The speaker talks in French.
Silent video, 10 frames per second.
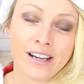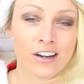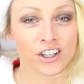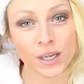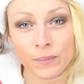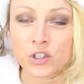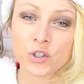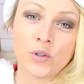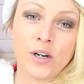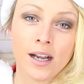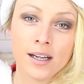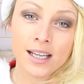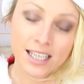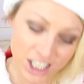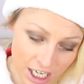Alors j'aime le chocolat,
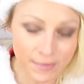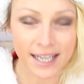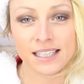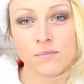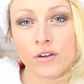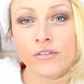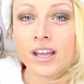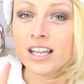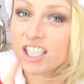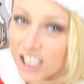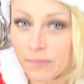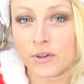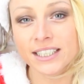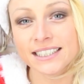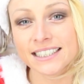j'aime la guimauve,
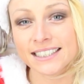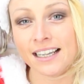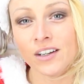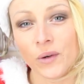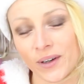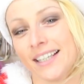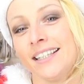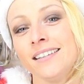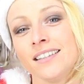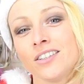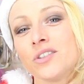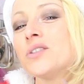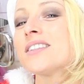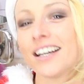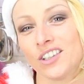j'aime les XXL, Aurélie,
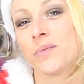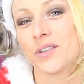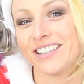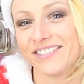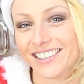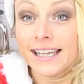tu seras dans mon livre.